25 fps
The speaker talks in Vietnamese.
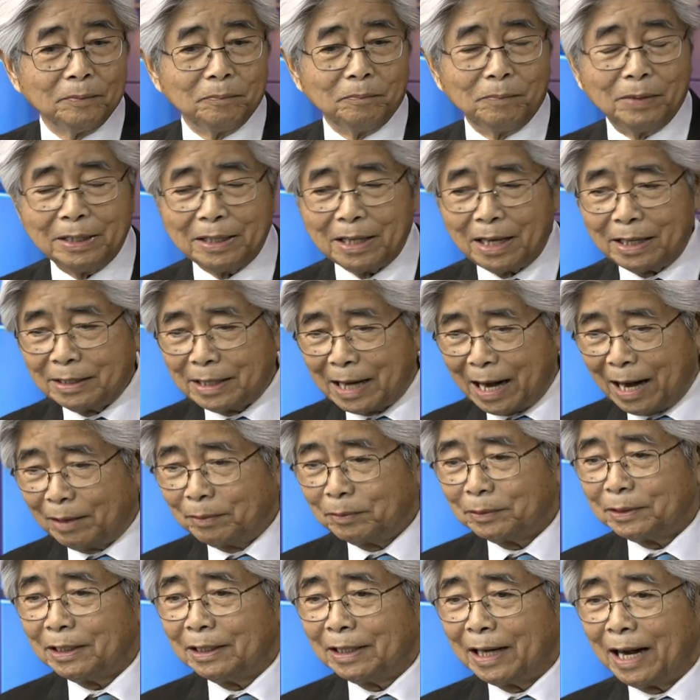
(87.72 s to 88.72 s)
mà nhà
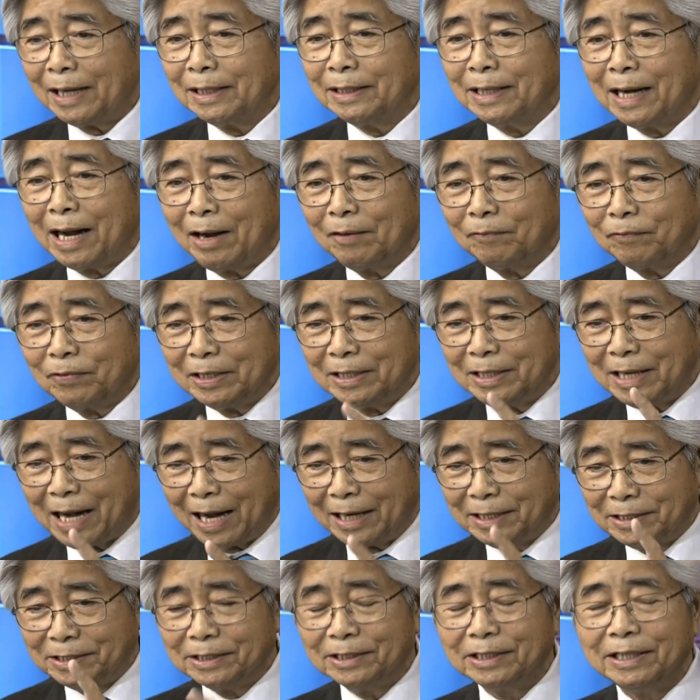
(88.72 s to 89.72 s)
giáo thì ngày nào phải
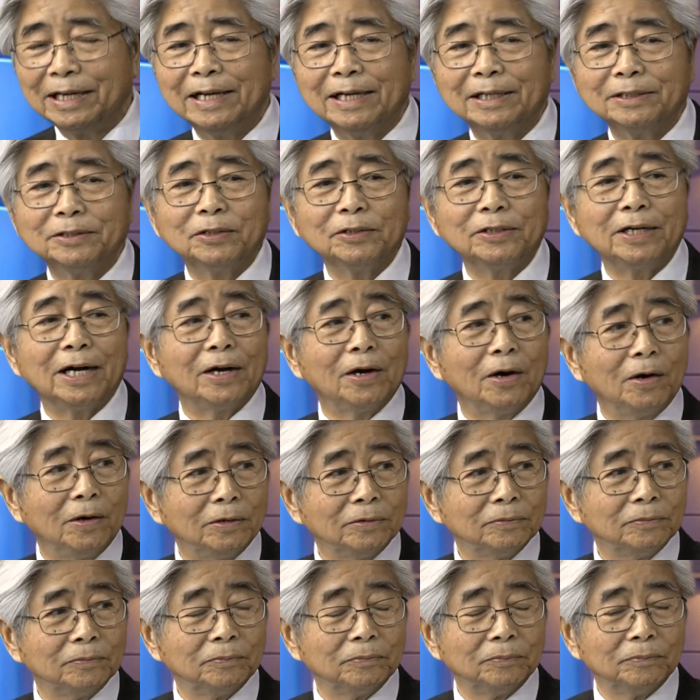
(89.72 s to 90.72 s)
dạy chữ nghĩa cho trẻ
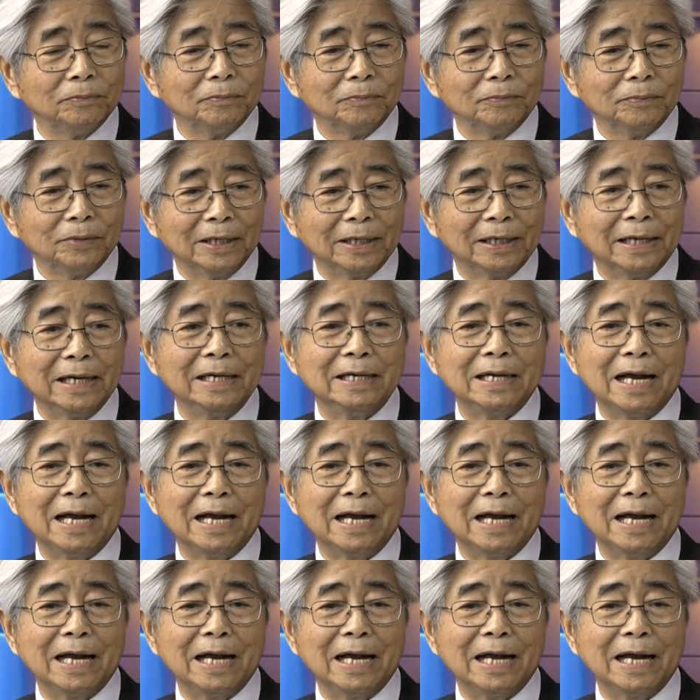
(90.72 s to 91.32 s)
con thì ký